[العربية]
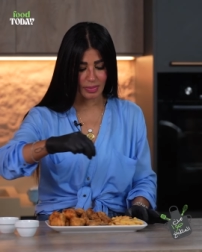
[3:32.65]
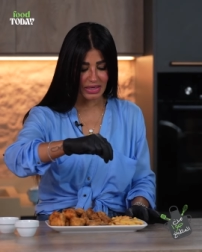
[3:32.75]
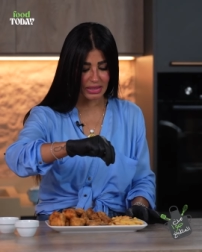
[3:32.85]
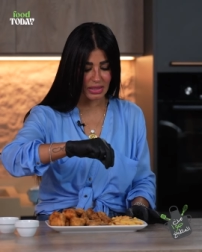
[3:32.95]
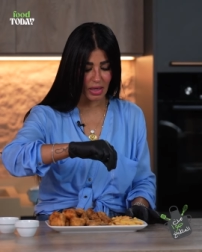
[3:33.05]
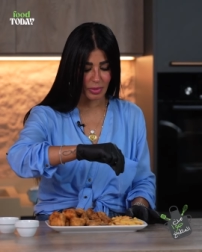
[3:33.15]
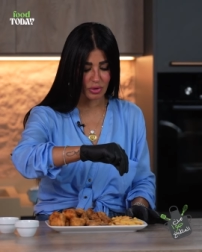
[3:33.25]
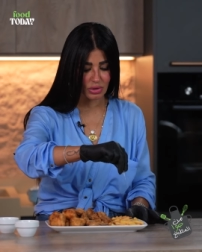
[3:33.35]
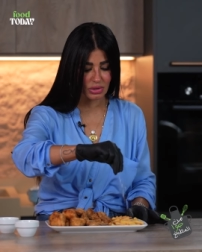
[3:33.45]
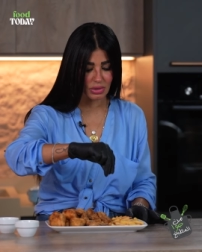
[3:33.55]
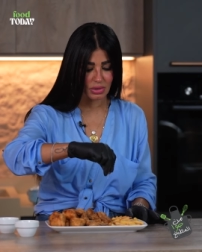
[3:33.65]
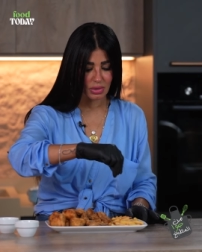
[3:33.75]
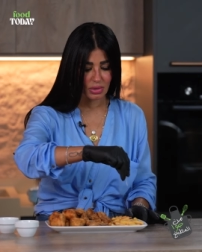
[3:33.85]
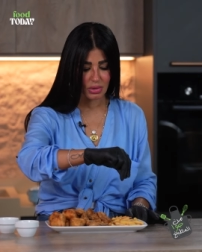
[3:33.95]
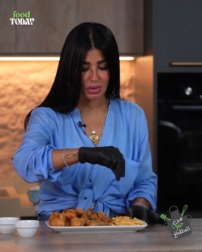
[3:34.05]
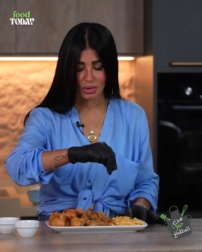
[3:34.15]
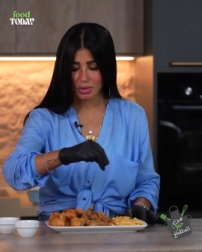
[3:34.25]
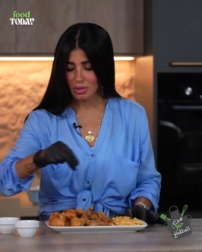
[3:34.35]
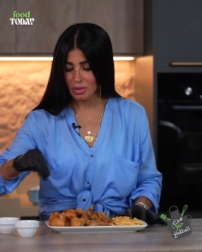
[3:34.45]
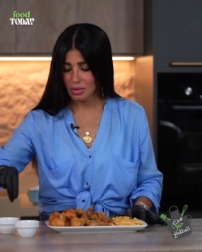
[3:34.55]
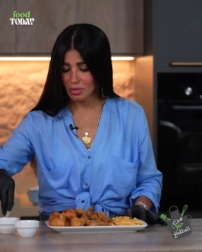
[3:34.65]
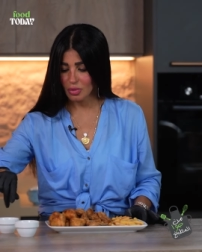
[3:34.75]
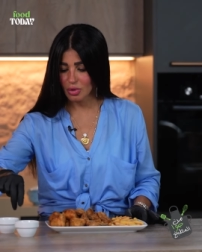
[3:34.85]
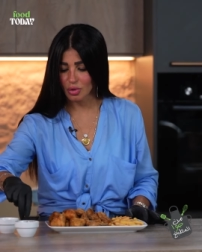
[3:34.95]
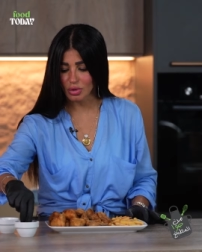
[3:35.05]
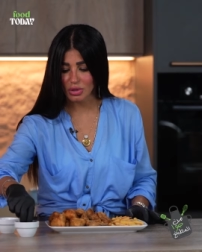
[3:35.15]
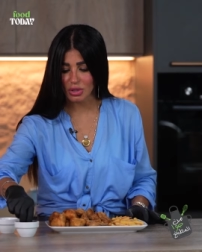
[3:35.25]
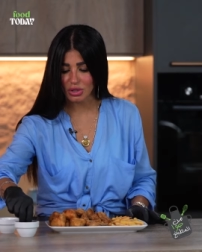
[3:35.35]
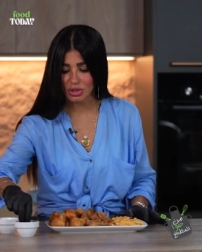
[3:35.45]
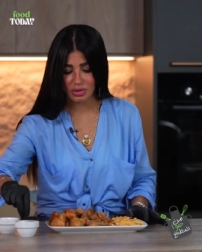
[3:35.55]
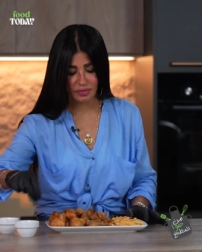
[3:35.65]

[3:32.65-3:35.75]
ملح كده على البطاطس ونحط رشه